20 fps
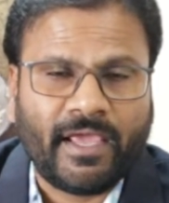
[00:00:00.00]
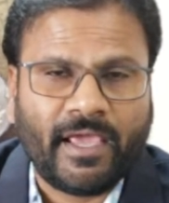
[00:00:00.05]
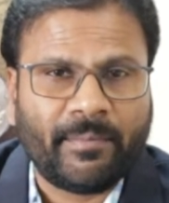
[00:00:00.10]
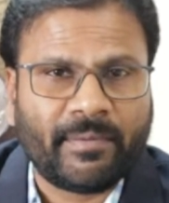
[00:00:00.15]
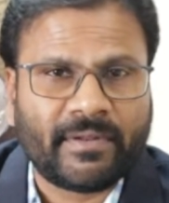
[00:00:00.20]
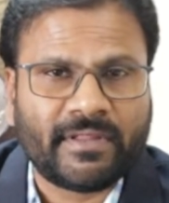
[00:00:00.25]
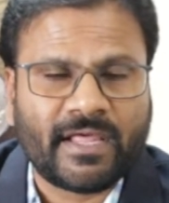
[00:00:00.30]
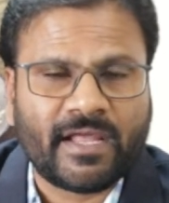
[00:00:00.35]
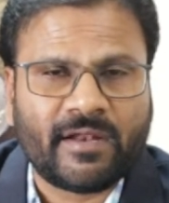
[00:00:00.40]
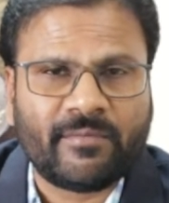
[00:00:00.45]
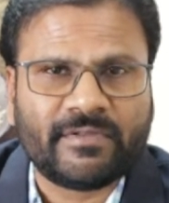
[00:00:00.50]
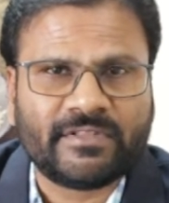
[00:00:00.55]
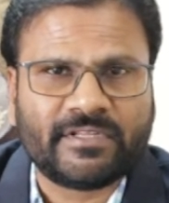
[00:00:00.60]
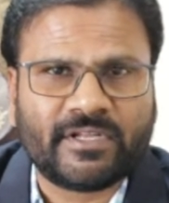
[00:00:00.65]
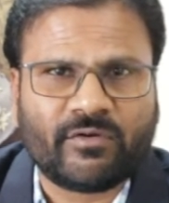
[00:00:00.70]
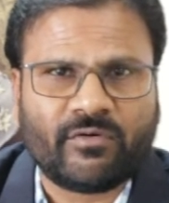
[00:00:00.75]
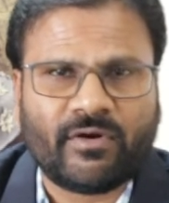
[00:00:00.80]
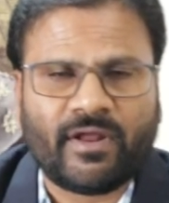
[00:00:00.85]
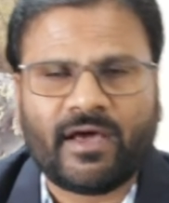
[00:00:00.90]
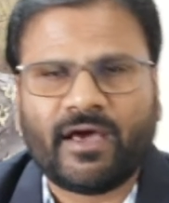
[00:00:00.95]
ఏ
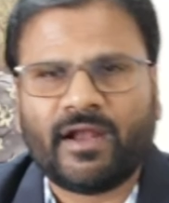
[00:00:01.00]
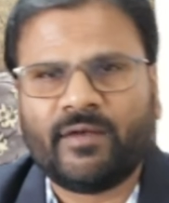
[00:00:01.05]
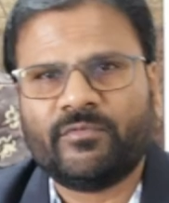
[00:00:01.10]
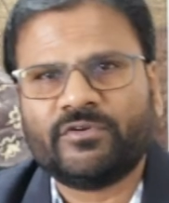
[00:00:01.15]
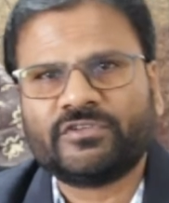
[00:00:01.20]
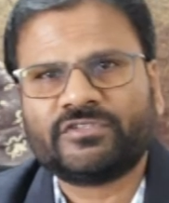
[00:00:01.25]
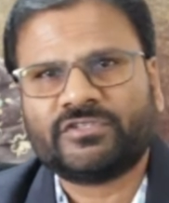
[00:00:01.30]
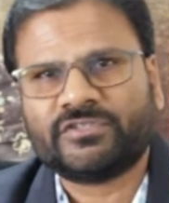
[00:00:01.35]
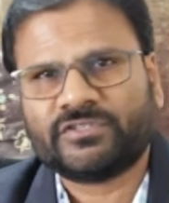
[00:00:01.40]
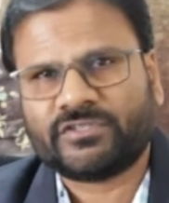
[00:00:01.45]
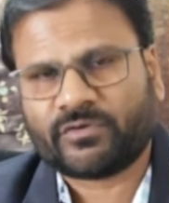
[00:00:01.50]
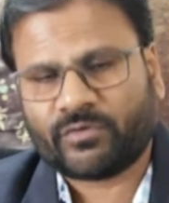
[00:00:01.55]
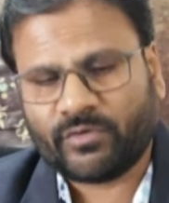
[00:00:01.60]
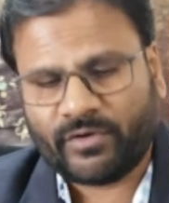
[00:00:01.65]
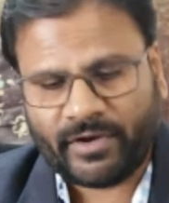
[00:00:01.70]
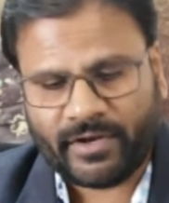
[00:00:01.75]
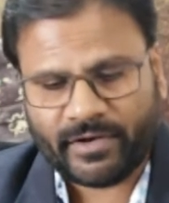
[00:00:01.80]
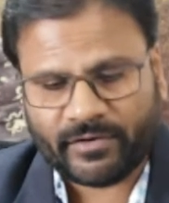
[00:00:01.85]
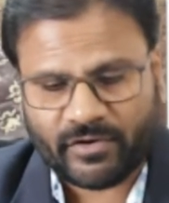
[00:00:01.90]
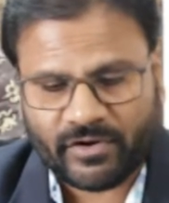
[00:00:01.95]
ప్రధానమంత్రి కూడా ఆల్మోస్ట్
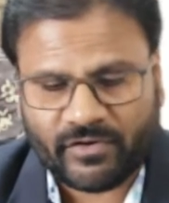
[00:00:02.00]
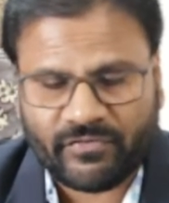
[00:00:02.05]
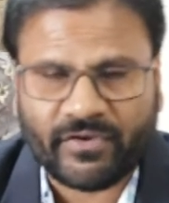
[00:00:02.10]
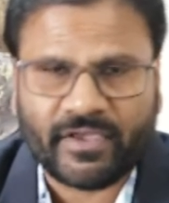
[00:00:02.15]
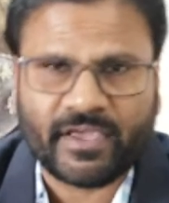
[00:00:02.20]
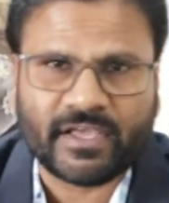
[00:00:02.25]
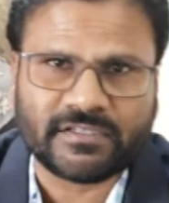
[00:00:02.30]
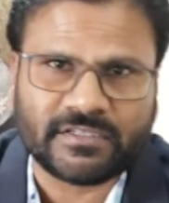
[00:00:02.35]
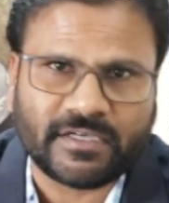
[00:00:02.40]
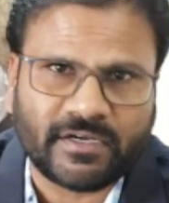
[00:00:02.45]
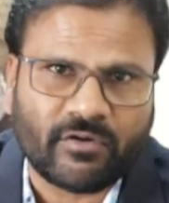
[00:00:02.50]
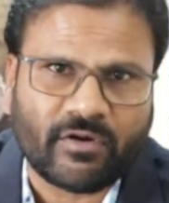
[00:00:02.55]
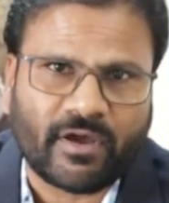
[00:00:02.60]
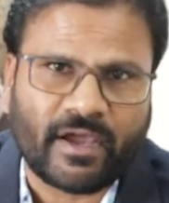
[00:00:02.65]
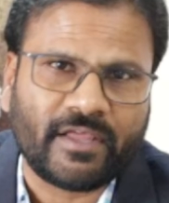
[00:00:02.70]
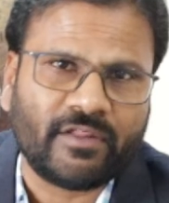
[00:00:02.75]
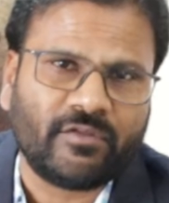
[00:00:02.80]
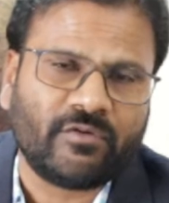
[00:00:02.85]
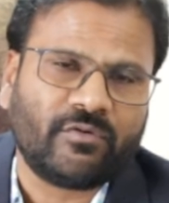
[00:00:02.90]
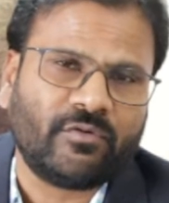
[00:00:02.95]
కొన్ని ట్వంటీ ఫైవ్ ఇయర్స్ అంటే ఒక
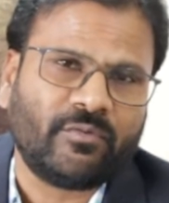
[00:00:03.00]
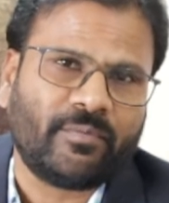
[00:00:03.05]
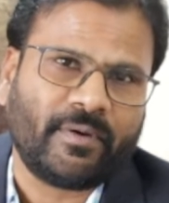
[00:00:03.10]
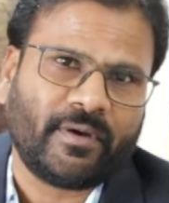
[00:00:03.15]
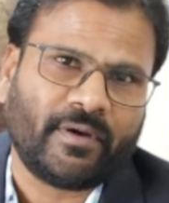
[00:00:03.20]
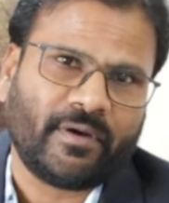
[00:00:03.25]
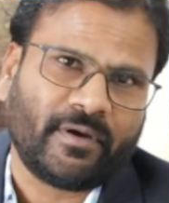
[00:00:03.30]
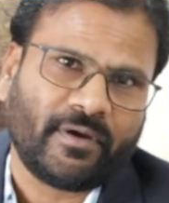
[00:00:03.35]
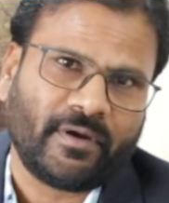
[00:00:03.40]
ఐదు రూప